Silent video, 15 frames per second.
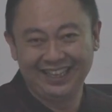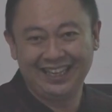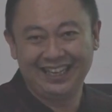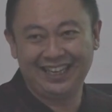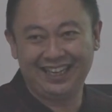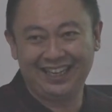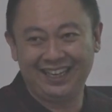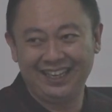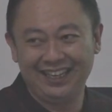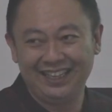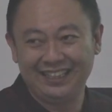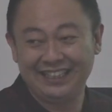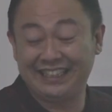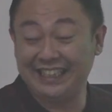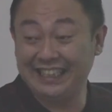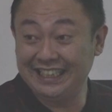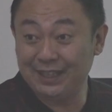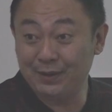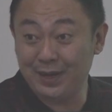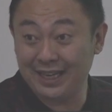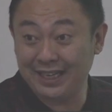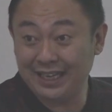啊，洗
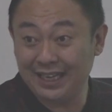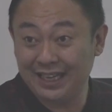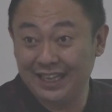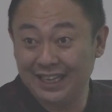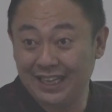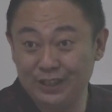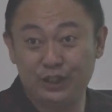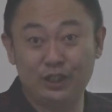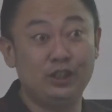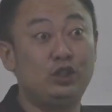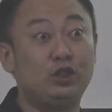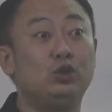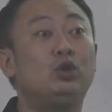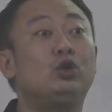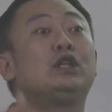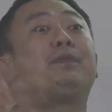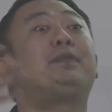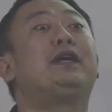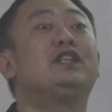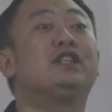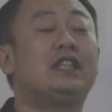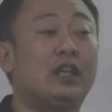的话呢，啊洗洗用在
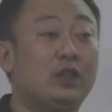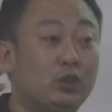别人身上，